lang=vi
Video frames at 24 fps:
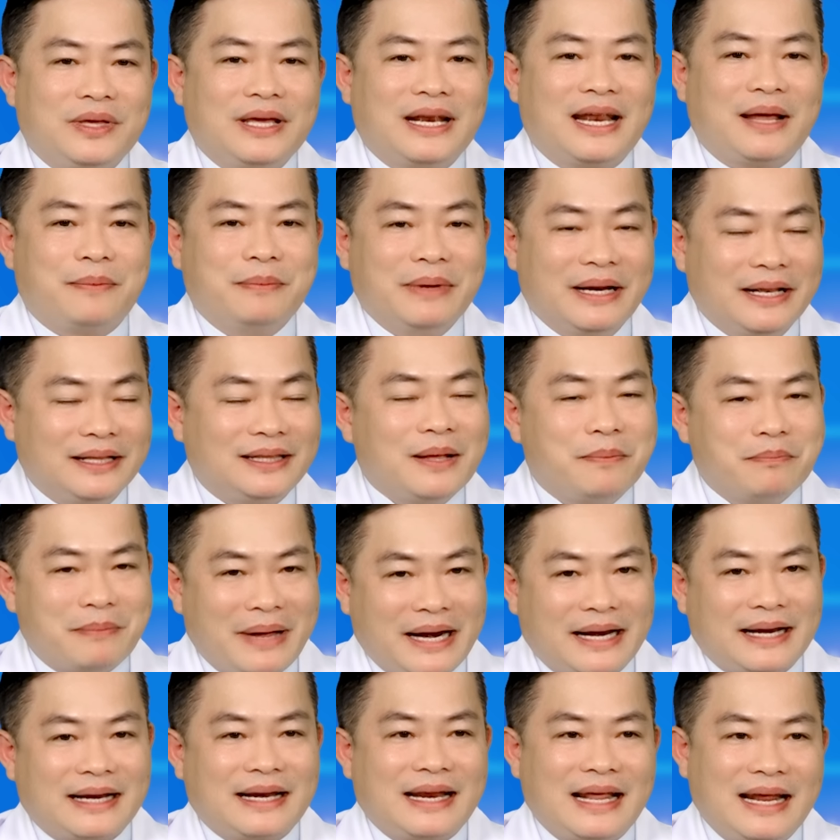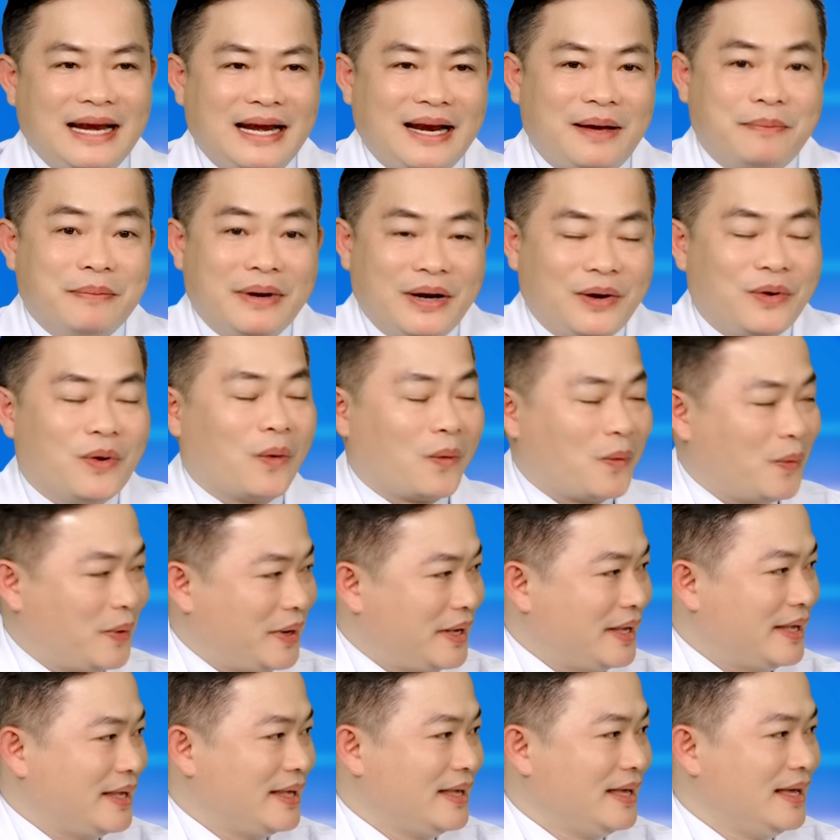là bệnh tim mạch hay là bệnh đột
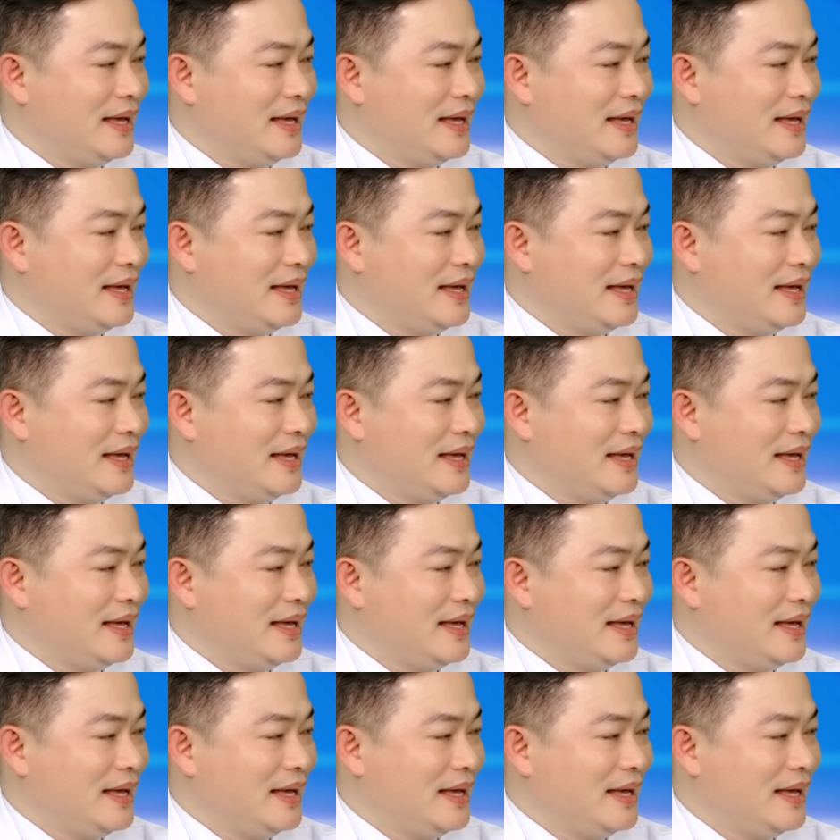quỵ.